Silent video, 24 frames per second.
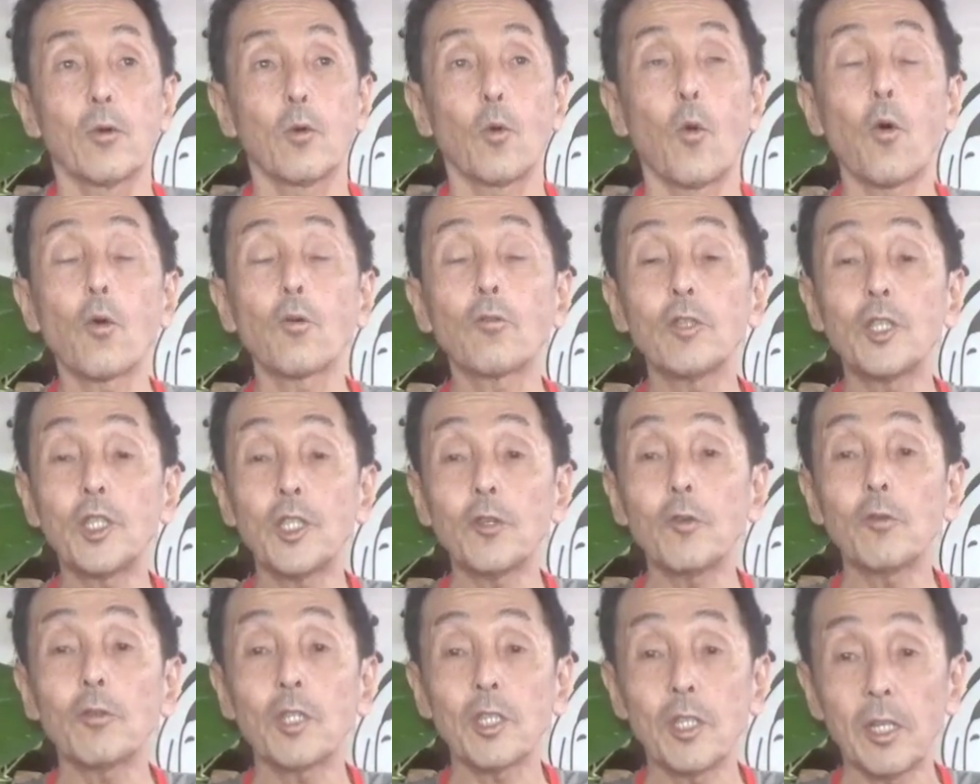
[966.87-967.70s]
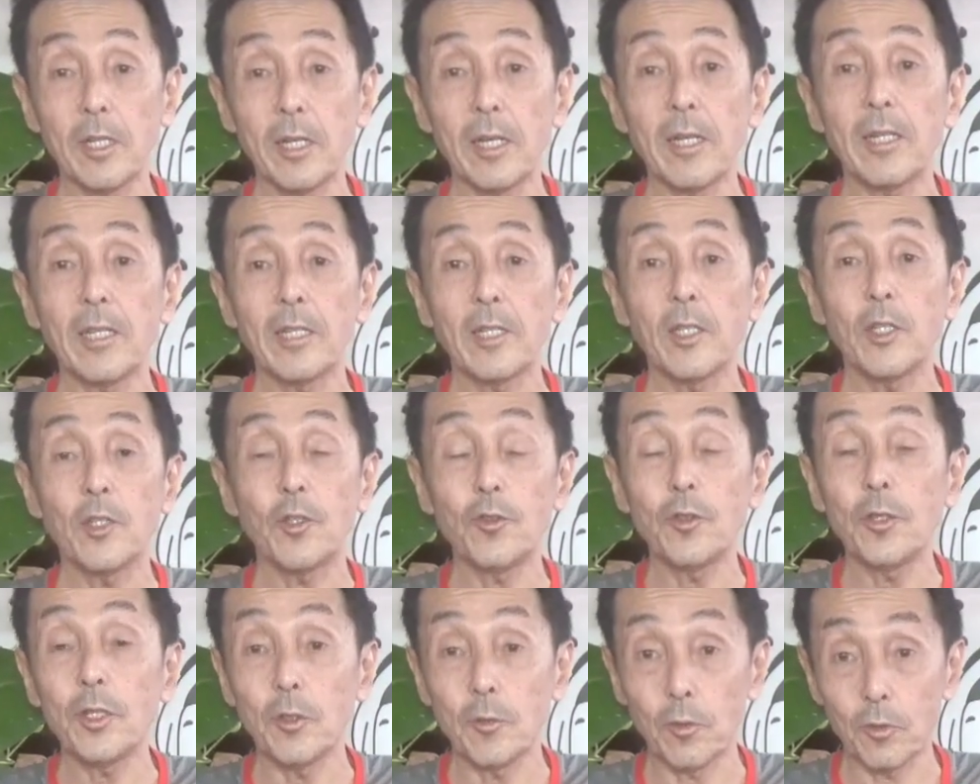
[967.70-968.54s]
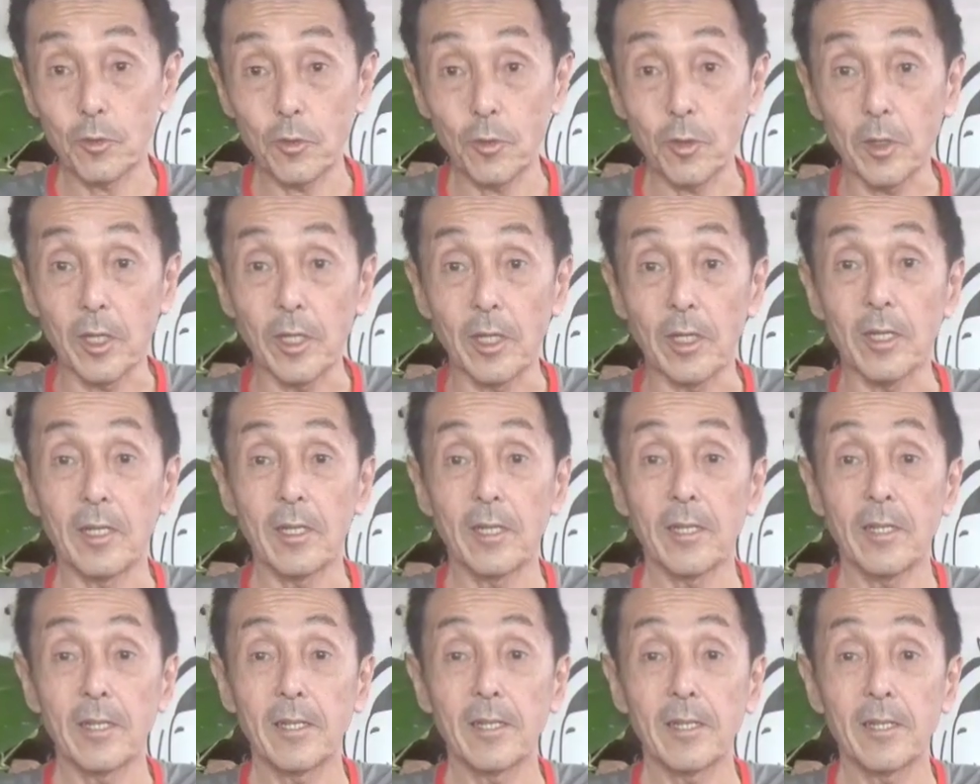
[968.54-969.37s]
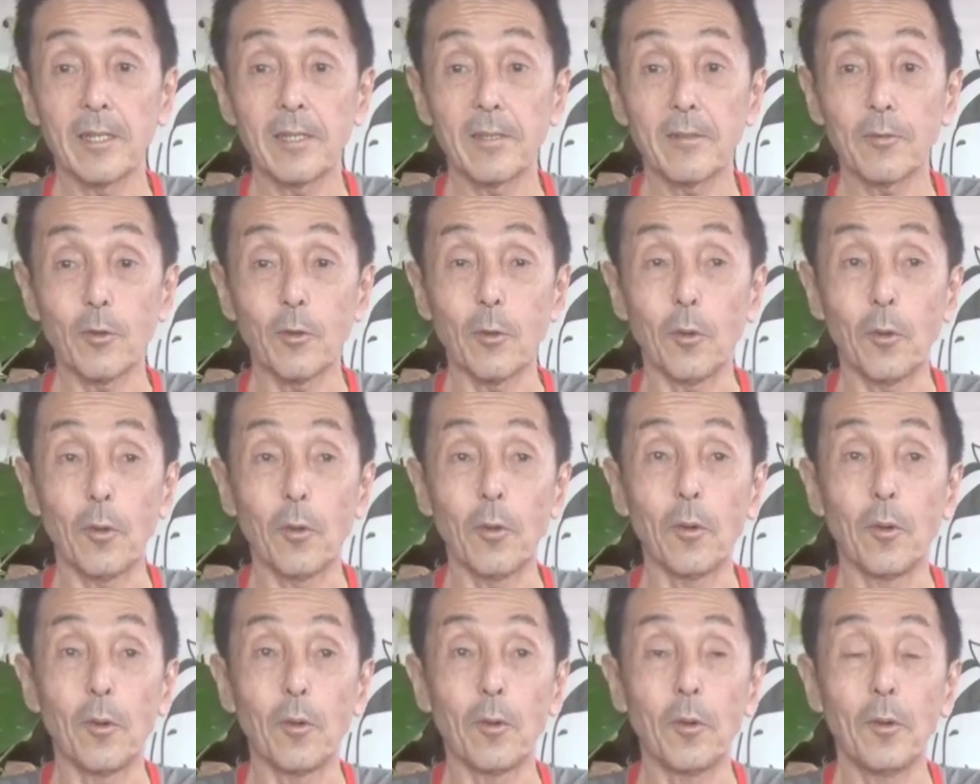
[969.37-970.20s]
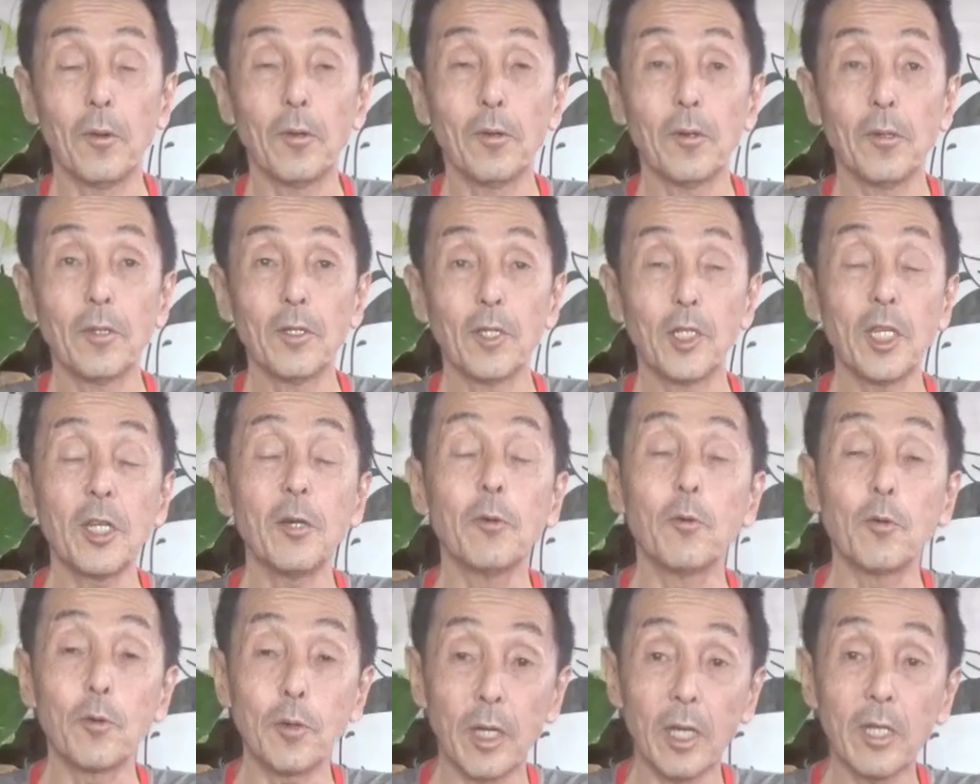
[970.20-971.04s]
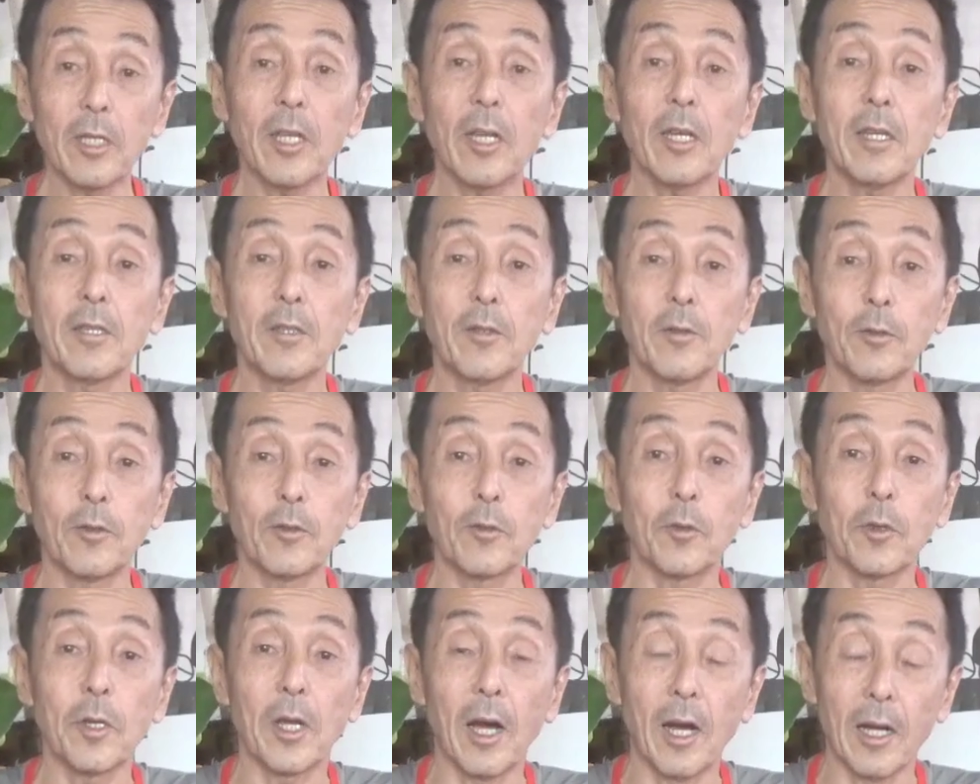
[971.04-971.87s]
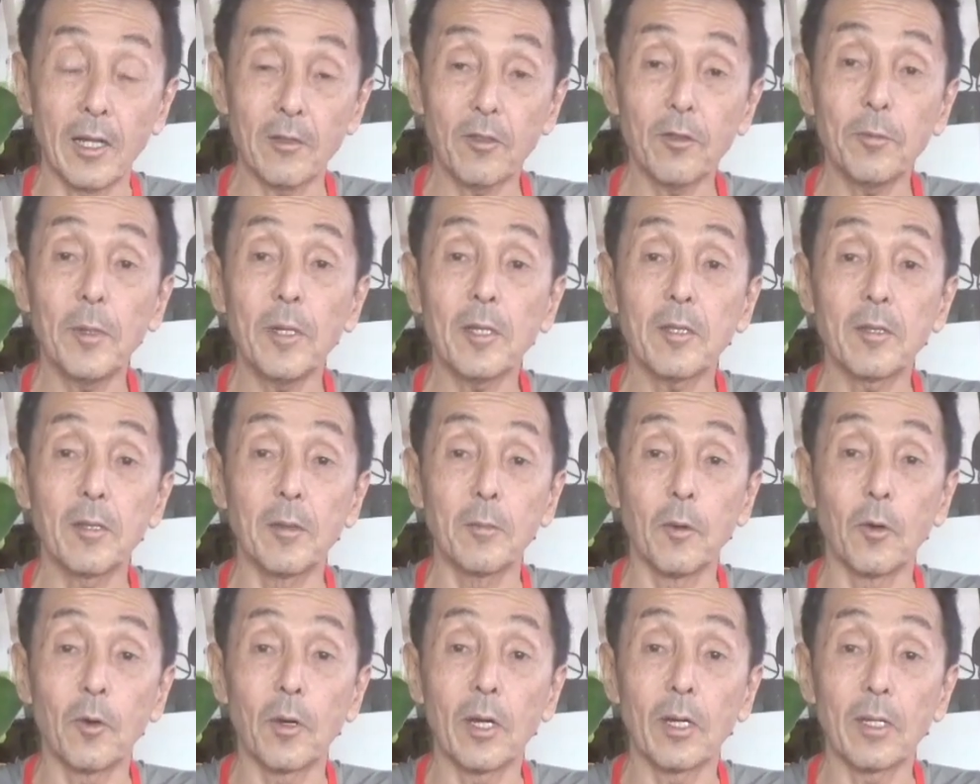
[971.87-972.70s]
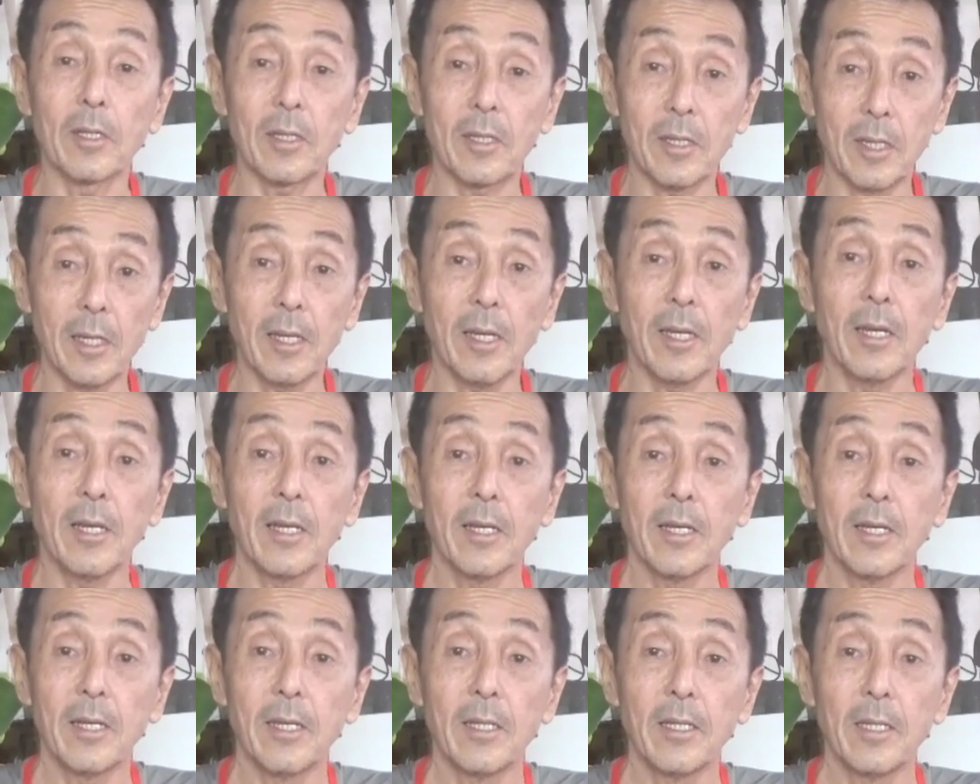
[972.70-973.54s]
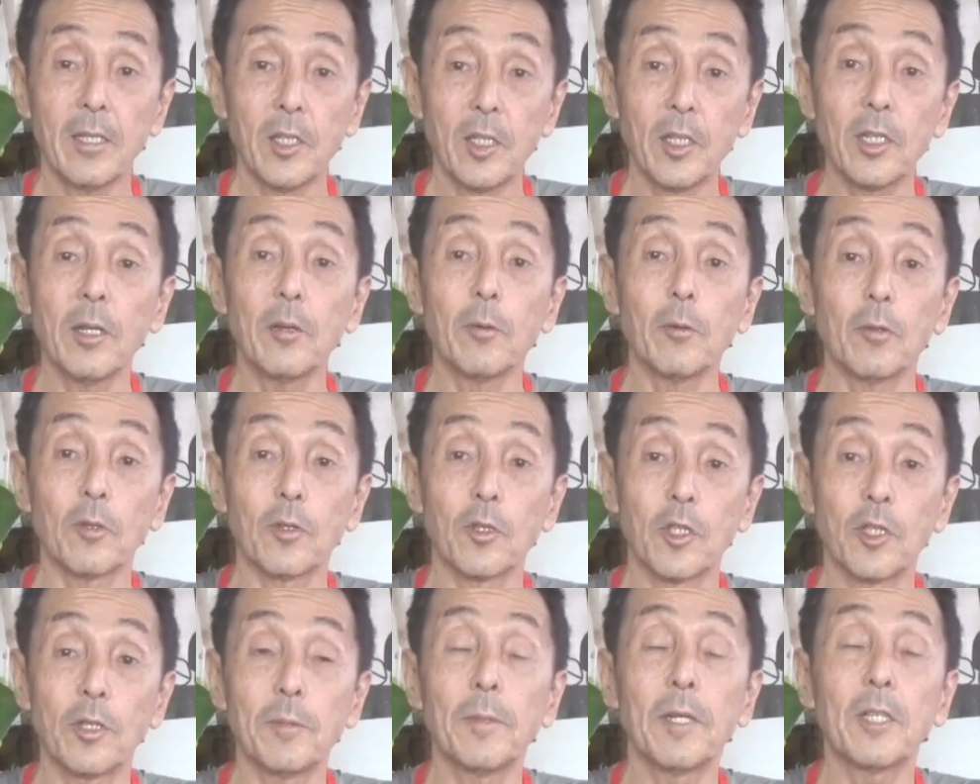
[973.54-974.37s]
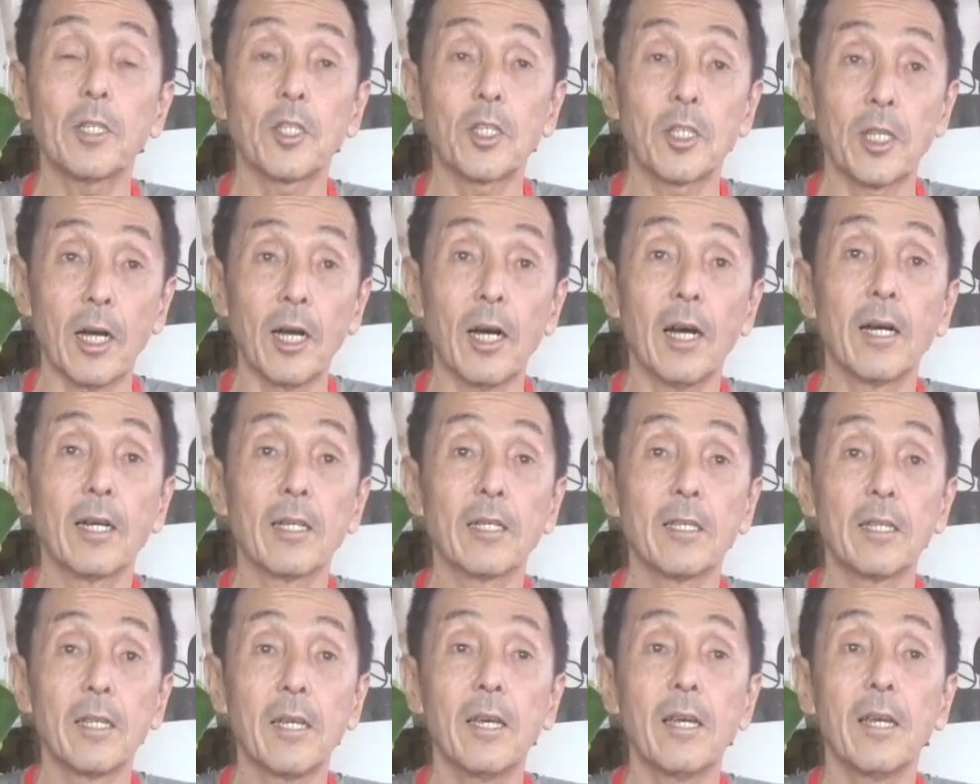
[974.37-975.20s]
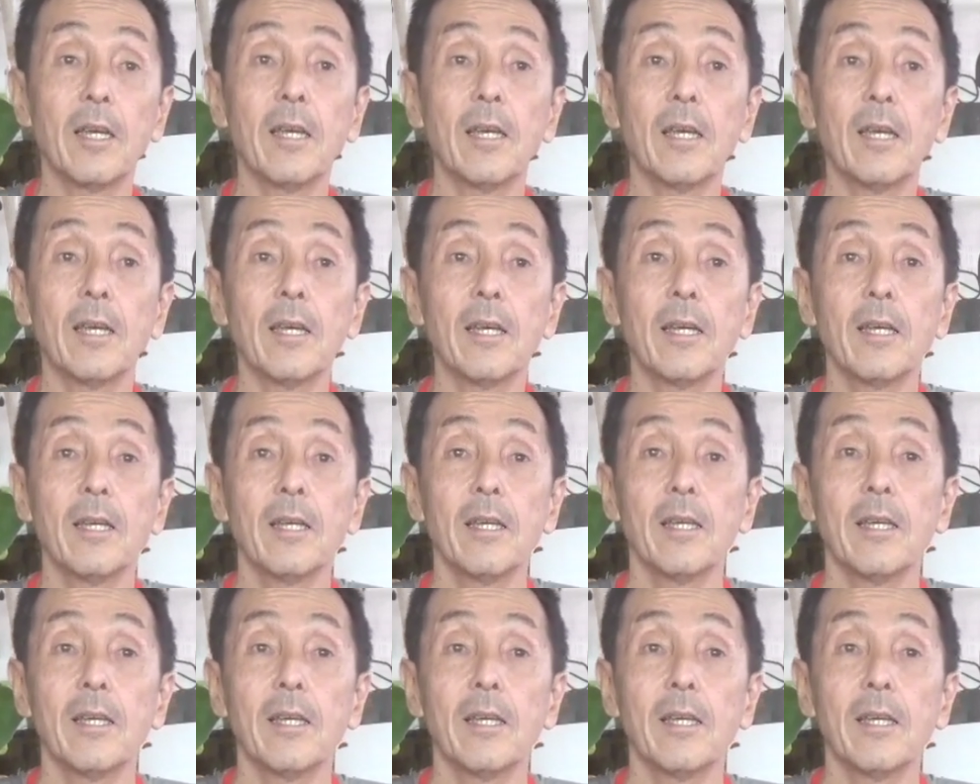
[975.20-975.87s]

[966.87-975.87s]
告知をしてね、周囲の人にその支援を受けたいっていう人に集まってもらって支援をしました。で